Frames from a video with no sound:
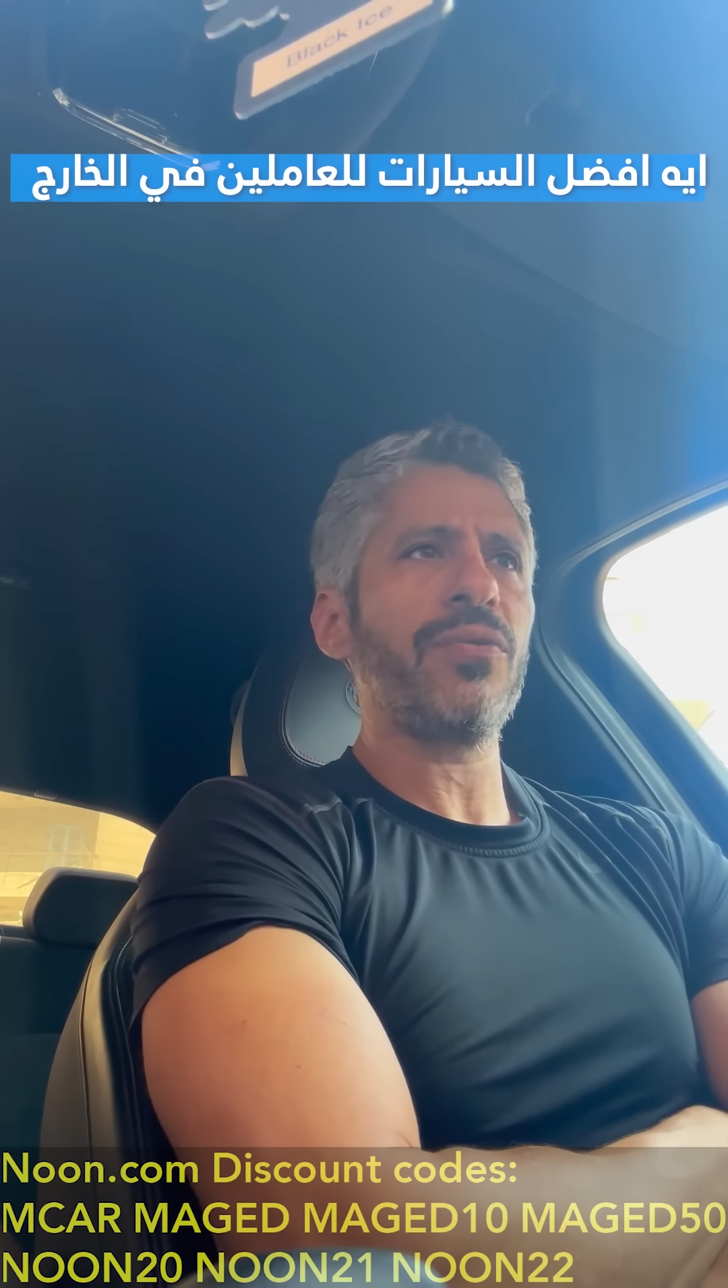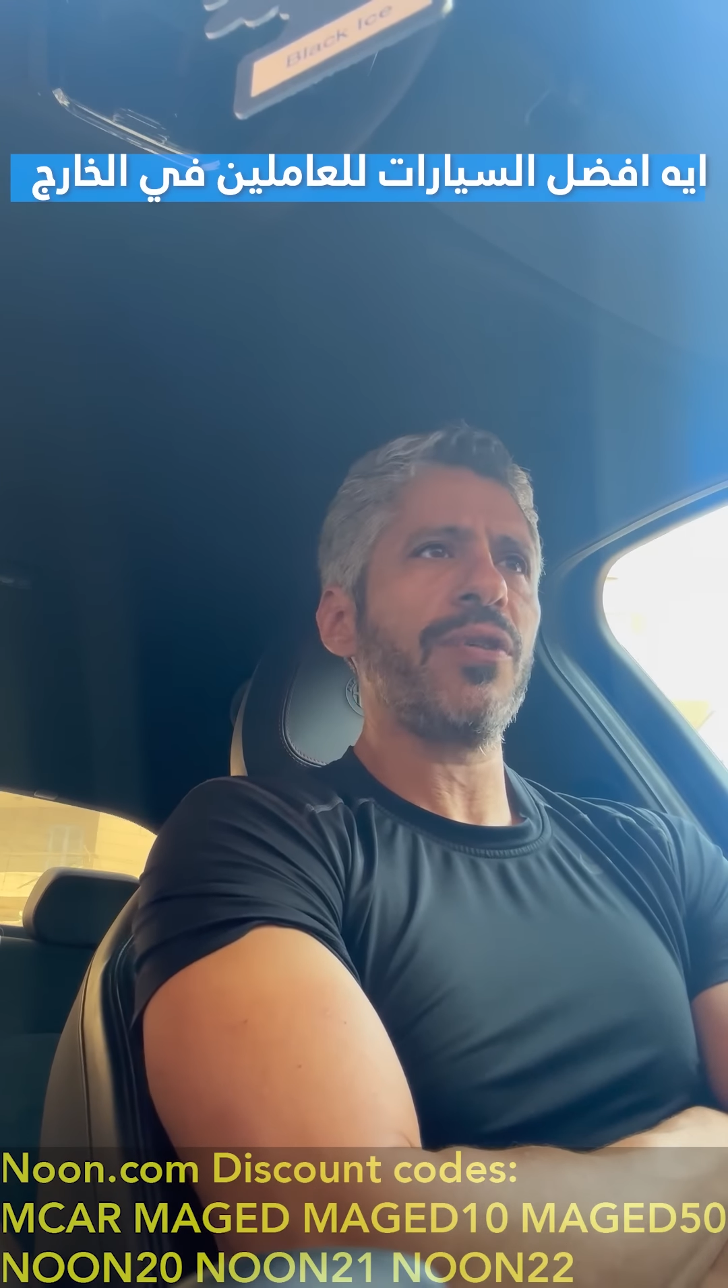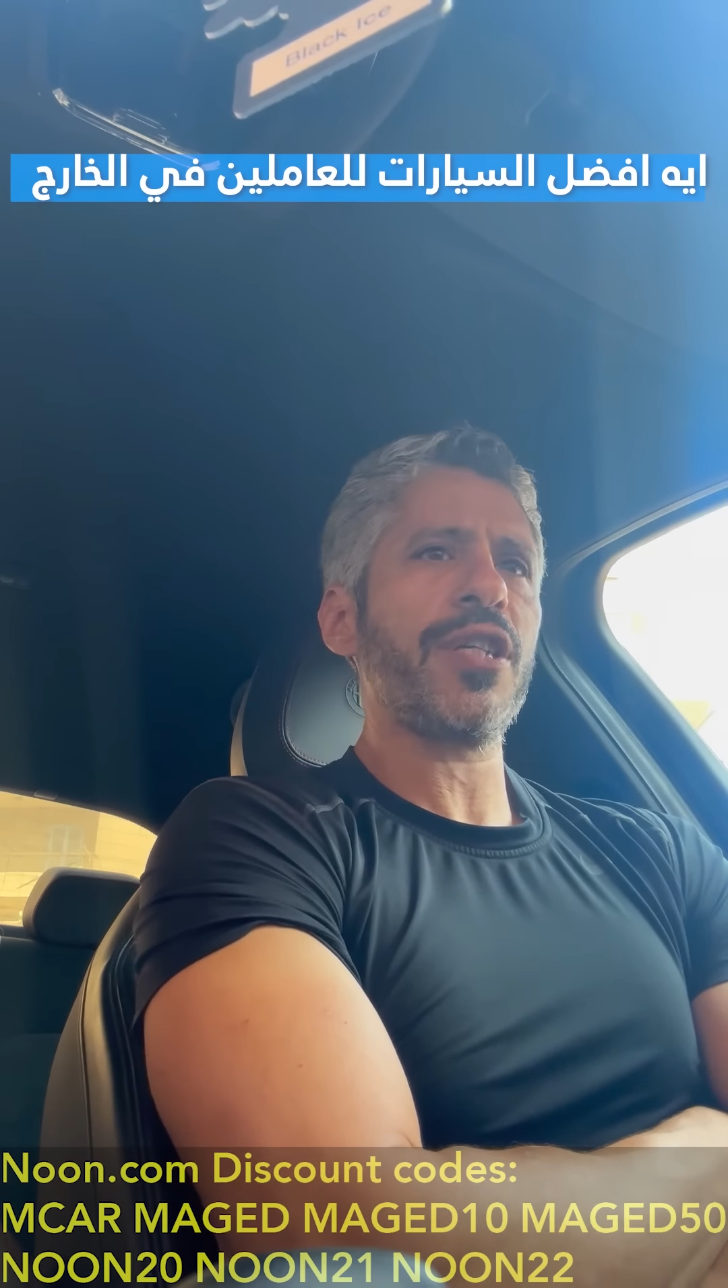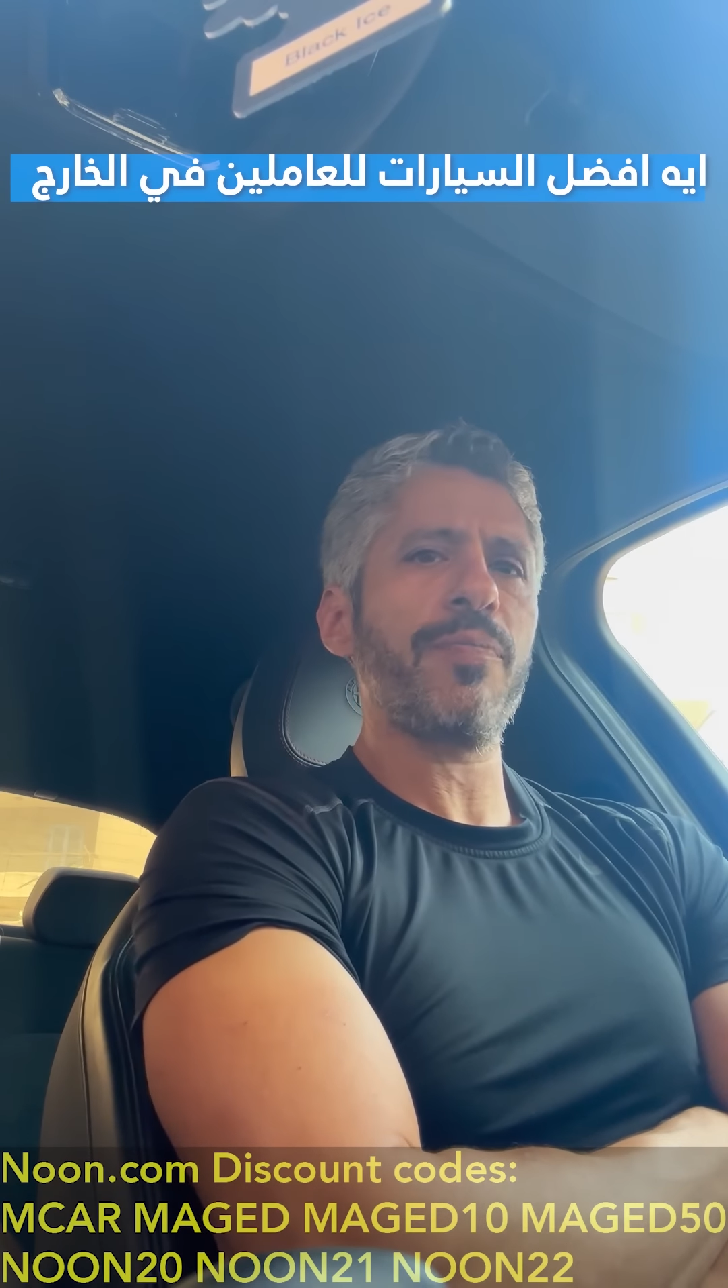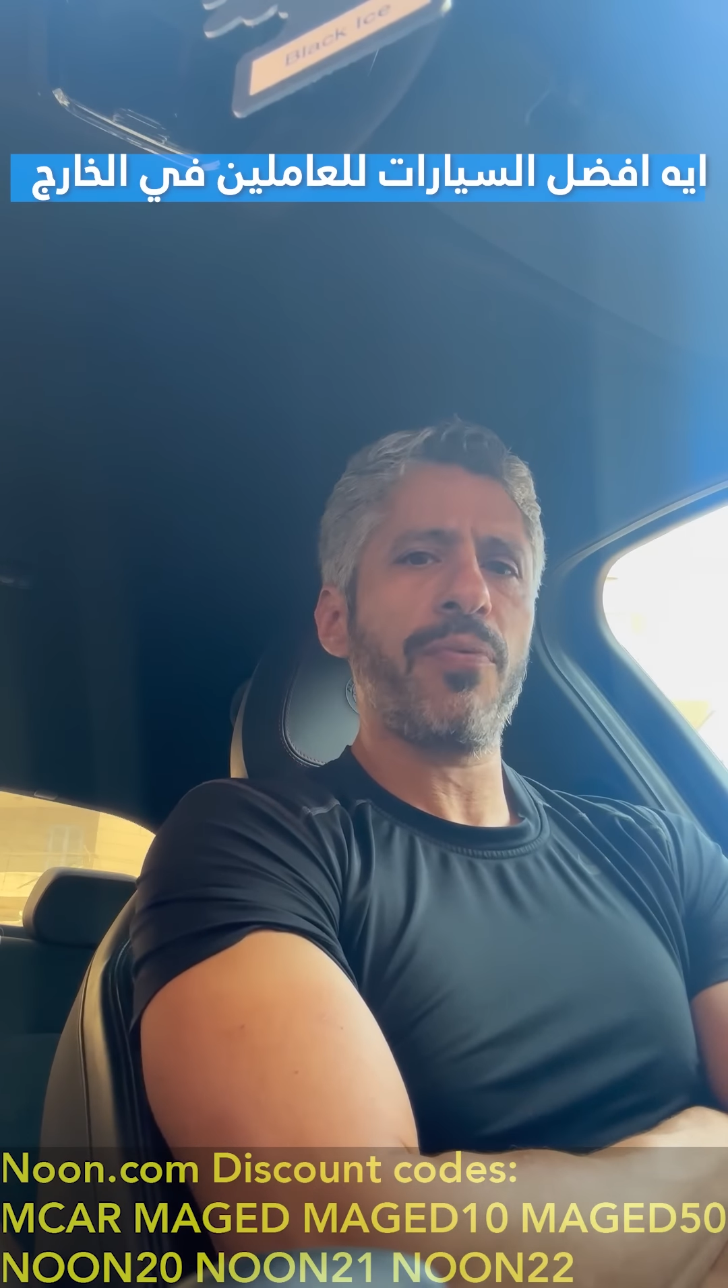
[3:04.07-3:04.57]

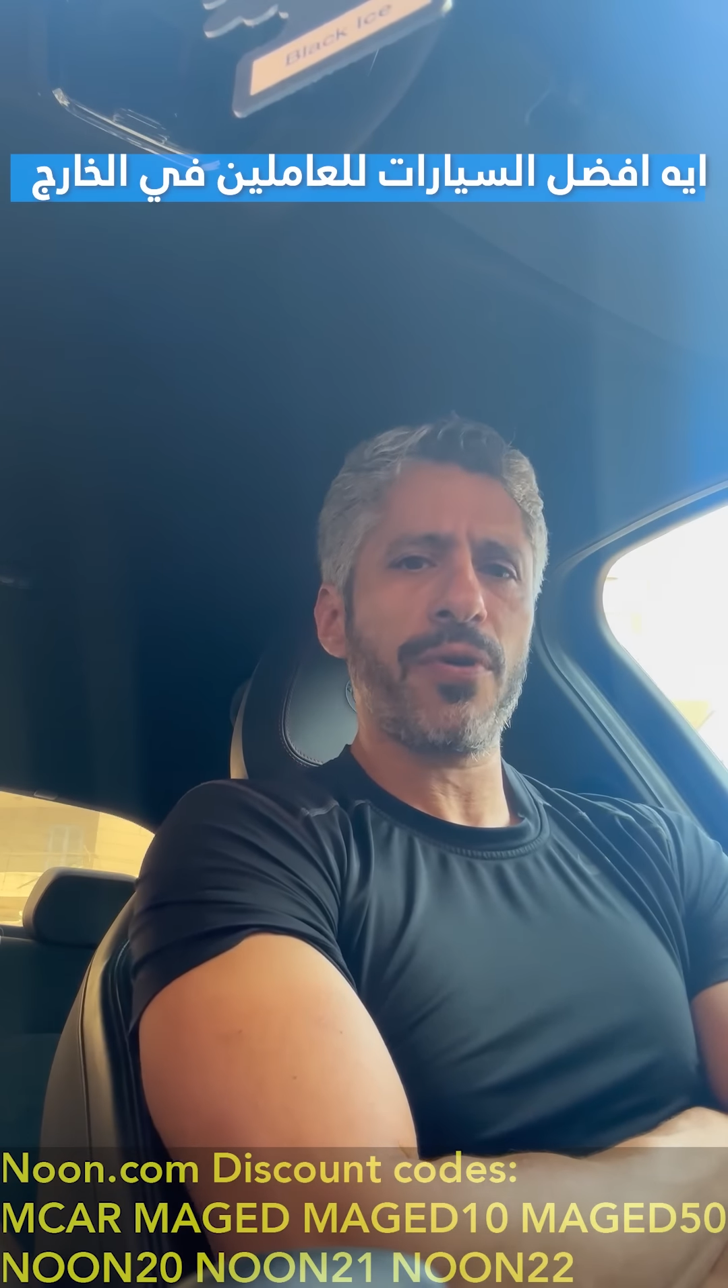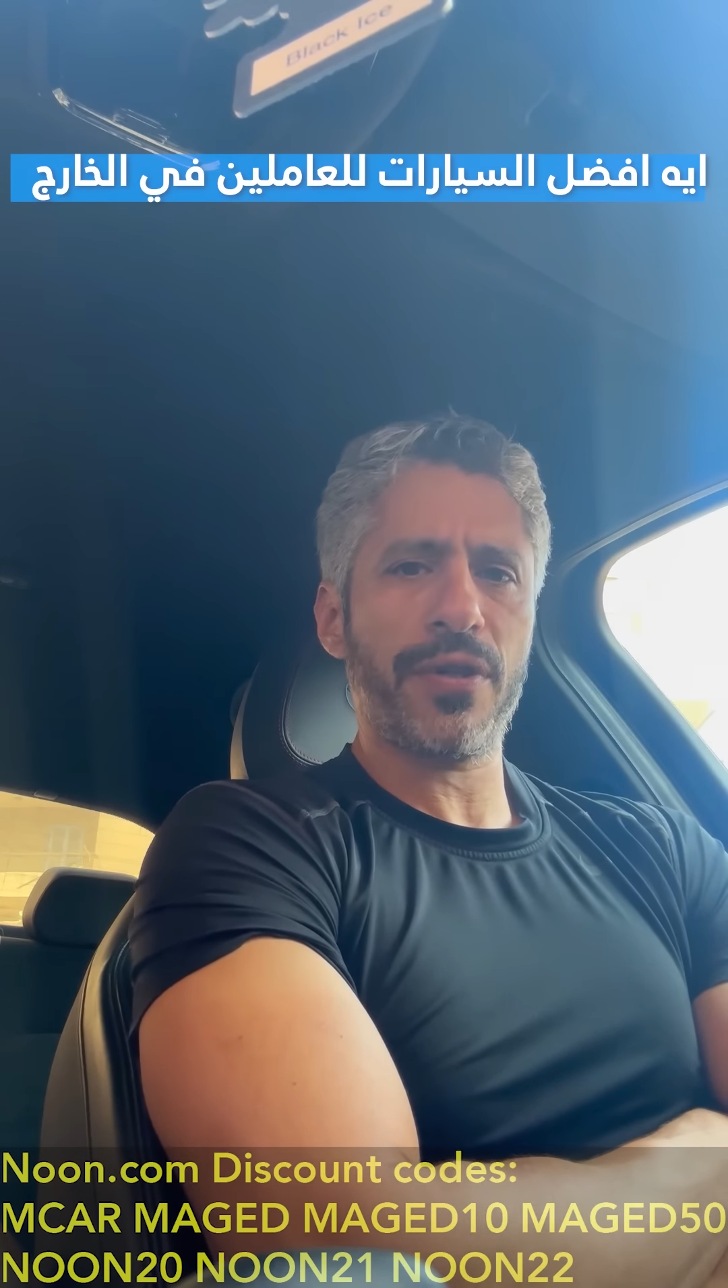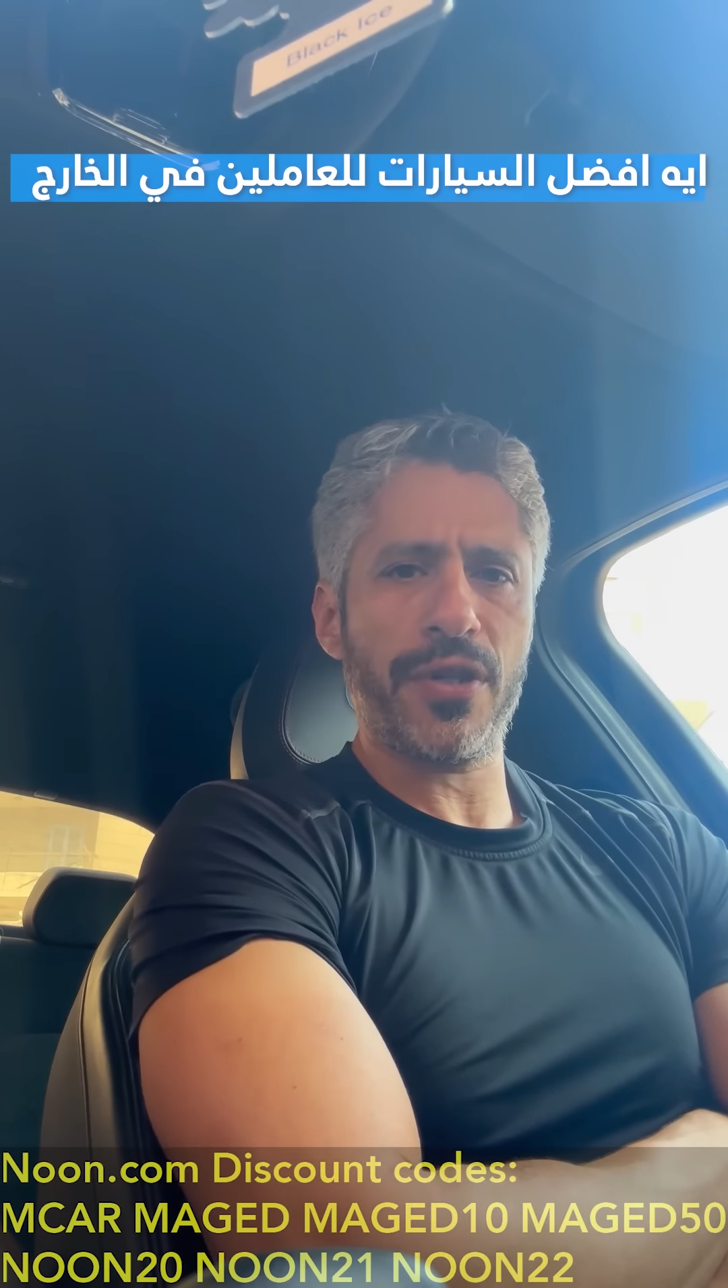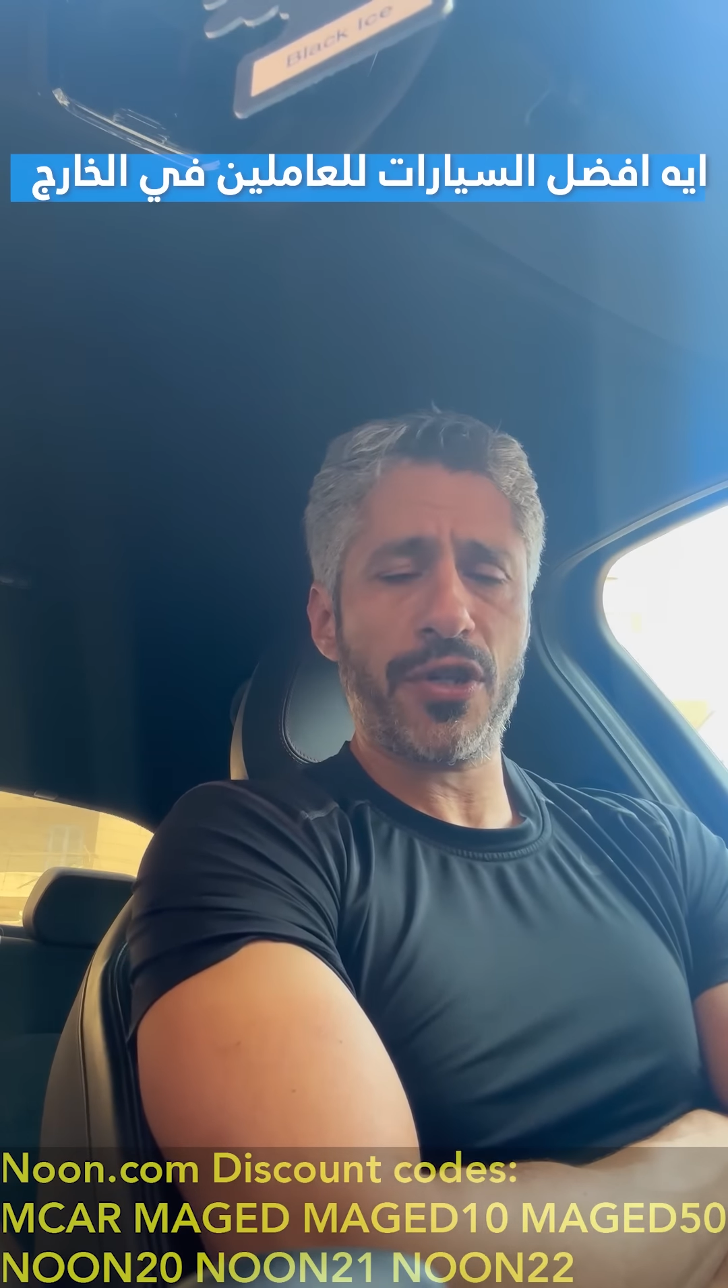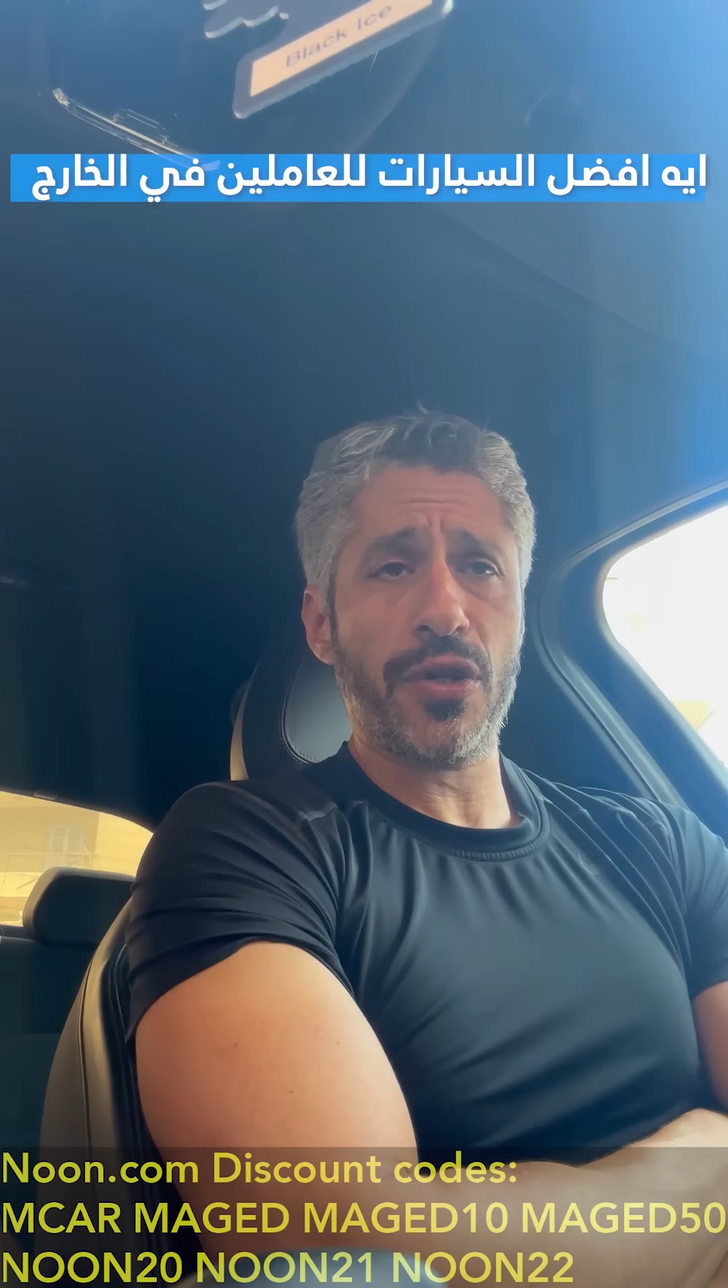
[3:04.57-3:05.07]

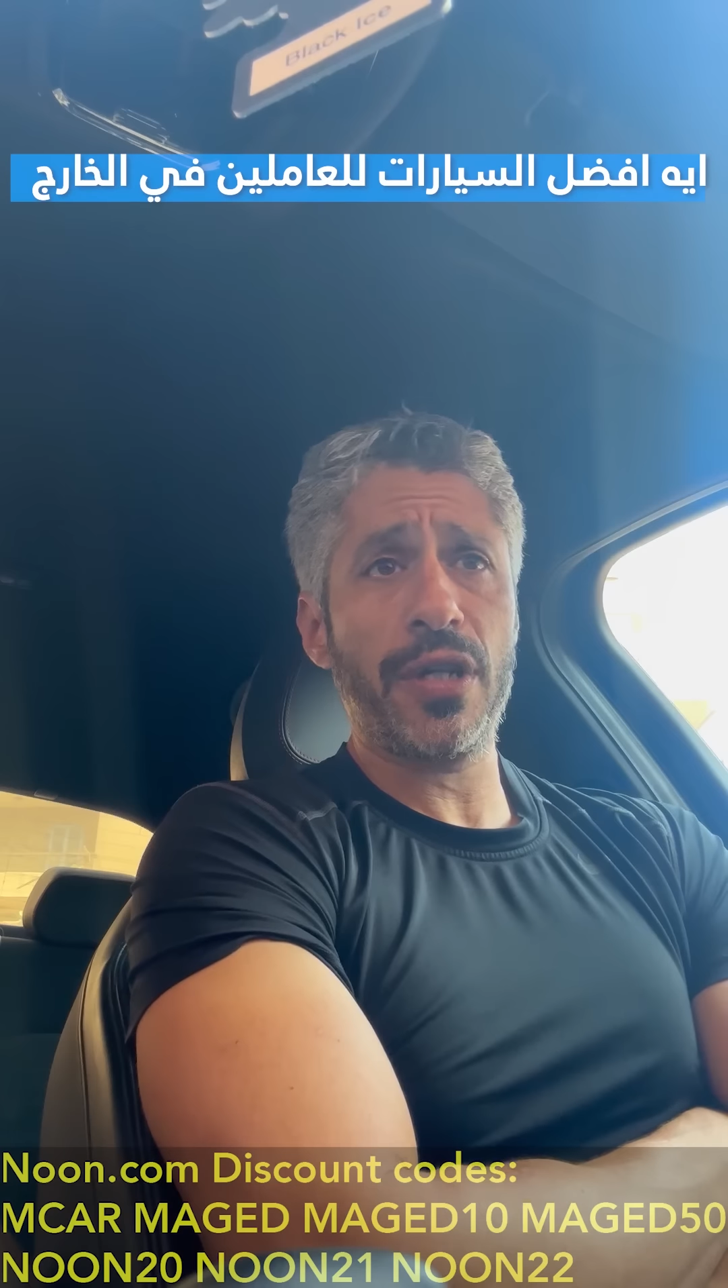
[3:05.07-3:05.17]
والسبورتج